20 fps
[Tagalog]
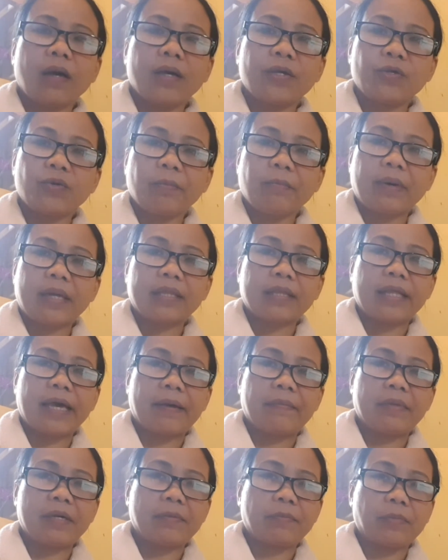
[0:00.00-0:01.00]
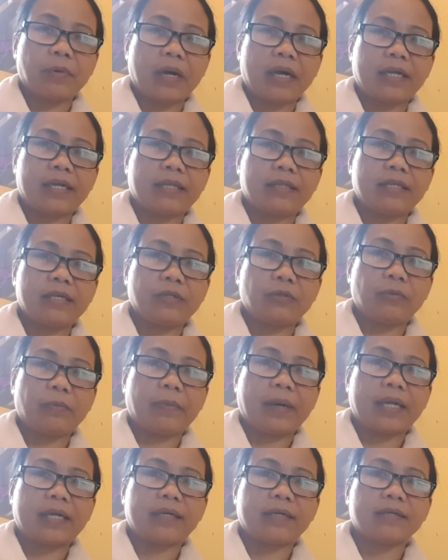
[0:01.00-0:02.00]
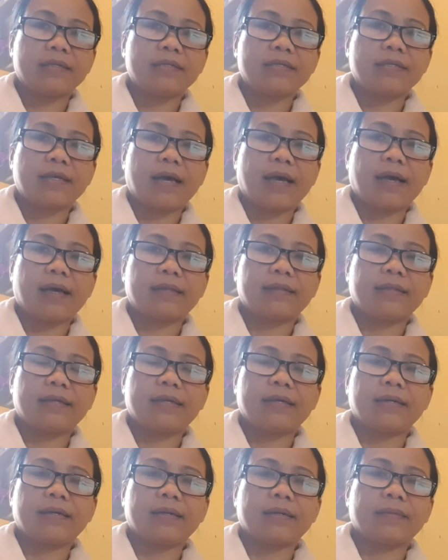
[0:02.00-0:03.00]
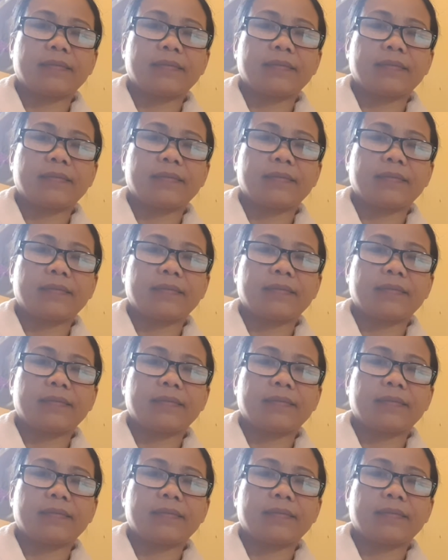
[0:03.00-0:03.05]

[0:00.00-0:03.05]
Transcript: yung pandemic po ay nandito pa rin sa ating